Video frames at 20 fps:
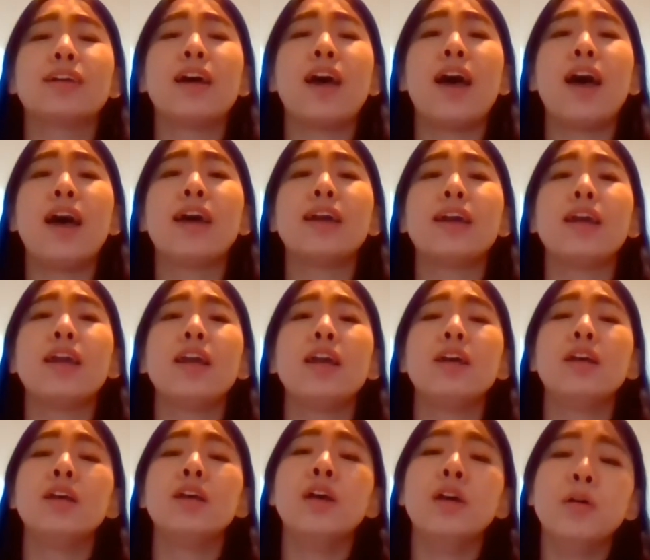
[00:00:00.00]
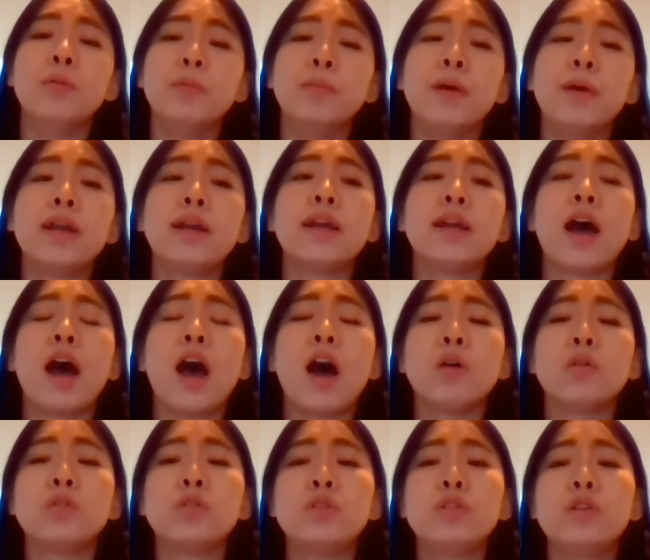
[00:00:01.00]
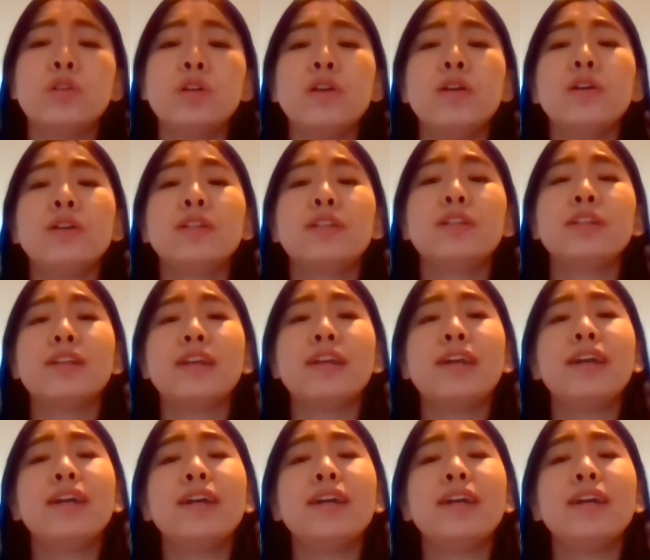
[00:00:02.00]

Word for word: 海，美好剧情